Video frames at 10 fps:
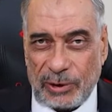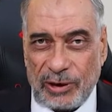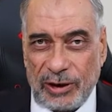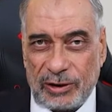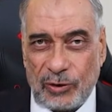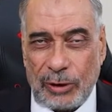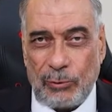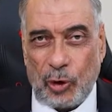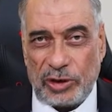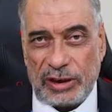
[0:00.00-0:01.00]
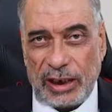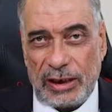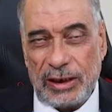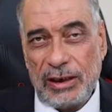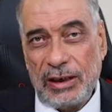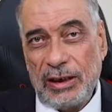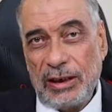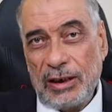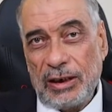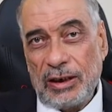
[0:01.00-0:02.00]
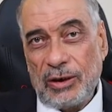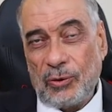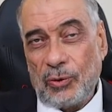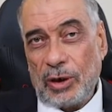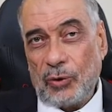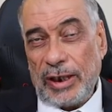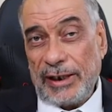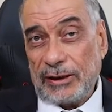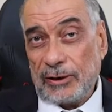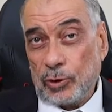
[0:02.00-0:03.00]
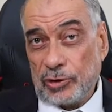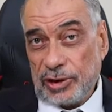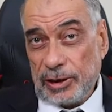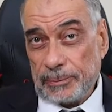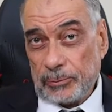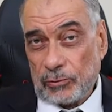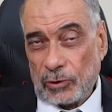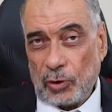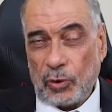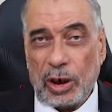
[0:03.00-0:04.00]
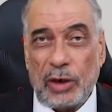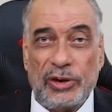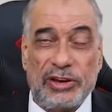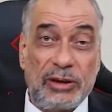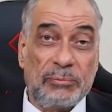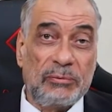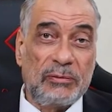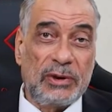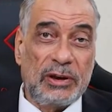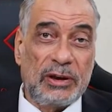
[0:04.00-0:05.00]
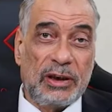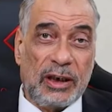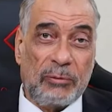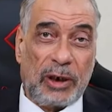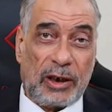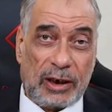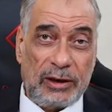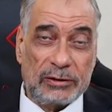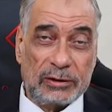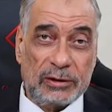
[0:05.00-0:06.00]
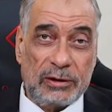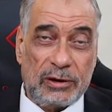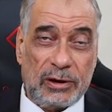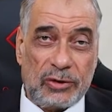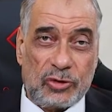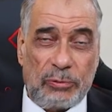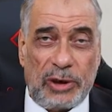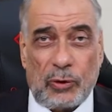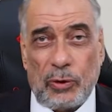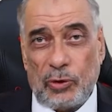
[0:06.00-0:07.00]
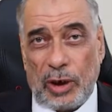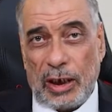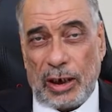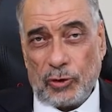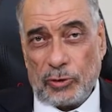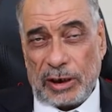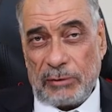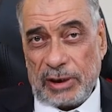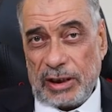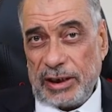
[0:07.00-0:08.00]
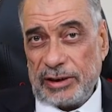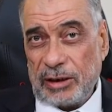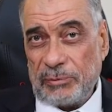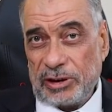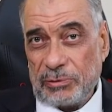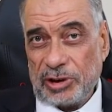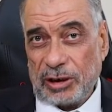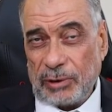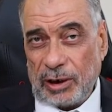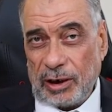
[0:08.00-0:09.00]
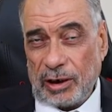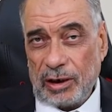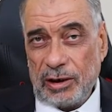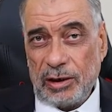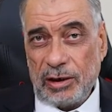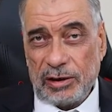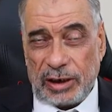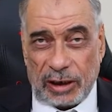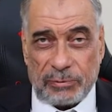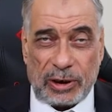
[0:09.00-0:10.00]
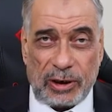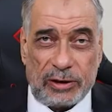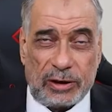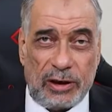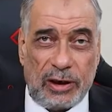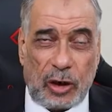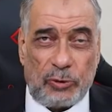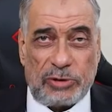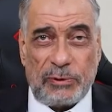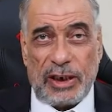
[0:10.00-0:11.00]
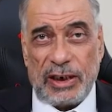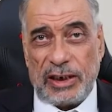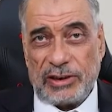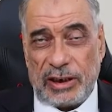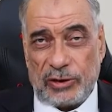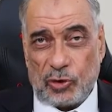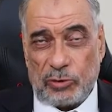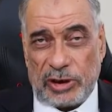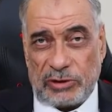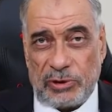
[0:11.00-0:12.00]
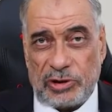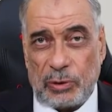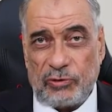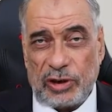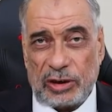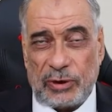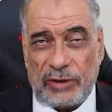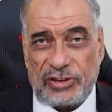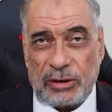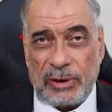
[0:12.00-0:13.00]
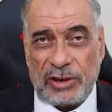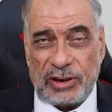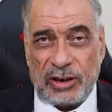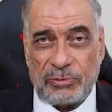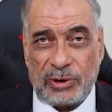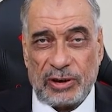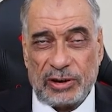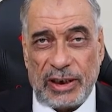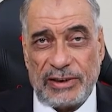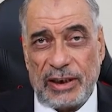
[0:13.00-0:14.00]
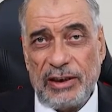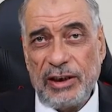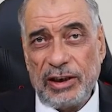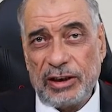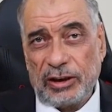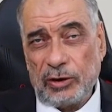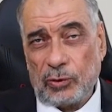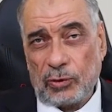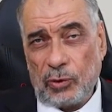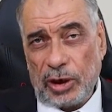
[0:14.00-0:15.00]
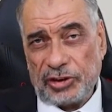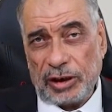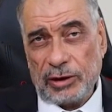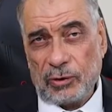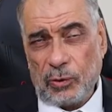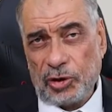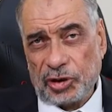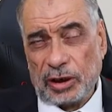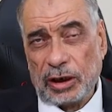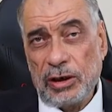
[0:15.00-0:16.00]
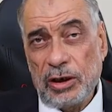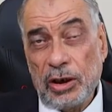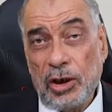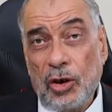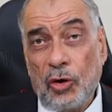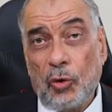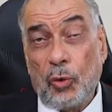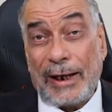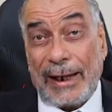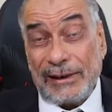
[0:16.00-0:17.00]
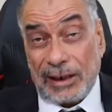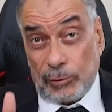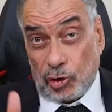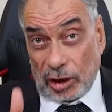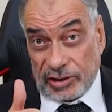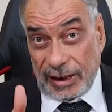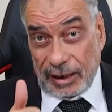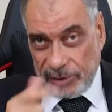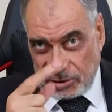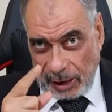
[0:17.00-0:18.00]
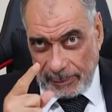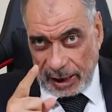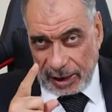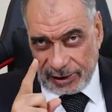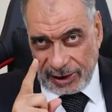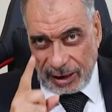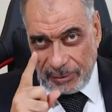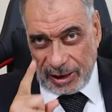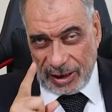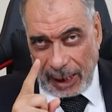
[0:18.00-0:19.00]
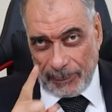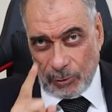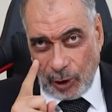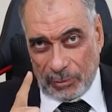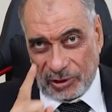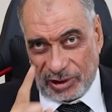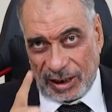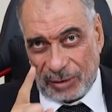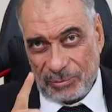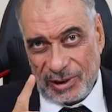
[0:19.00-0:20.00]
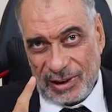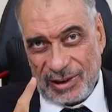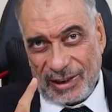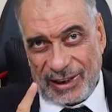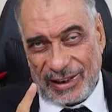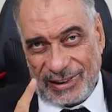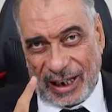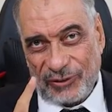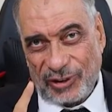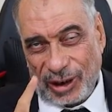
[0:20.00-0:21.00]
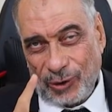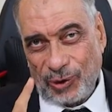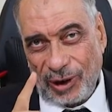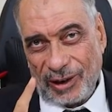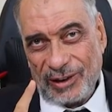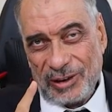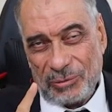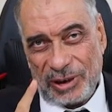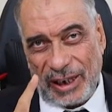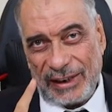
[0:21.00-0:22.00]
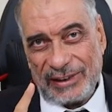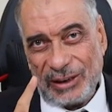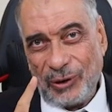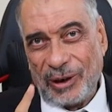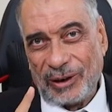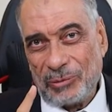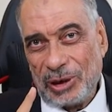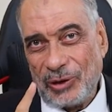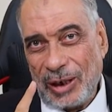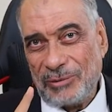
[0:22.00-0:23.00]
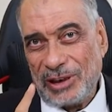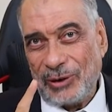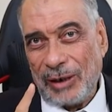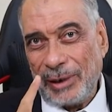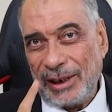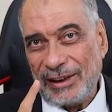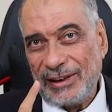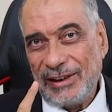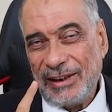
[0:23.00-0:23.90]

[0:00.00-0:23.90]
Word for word: مرات والمعوذتين وآية الكرسي وخواتيم البقرة ثم يقول دعاء أعوذ بكلمات الله التامات من شر ما خلق ثلاث مرات أو بسم الله الذي لا يضر مع اسمه شيء في الأرض ولا في السماء ثلاث مرات هذا يقي كل شيء كل شر وكان النبي صلى الله عليه وسلم اسمع بقى ده النبي الحبيب محمد صلى الله عليه وسلم الذي حفظه الله برعايته وكرمه وأمنه وأمانه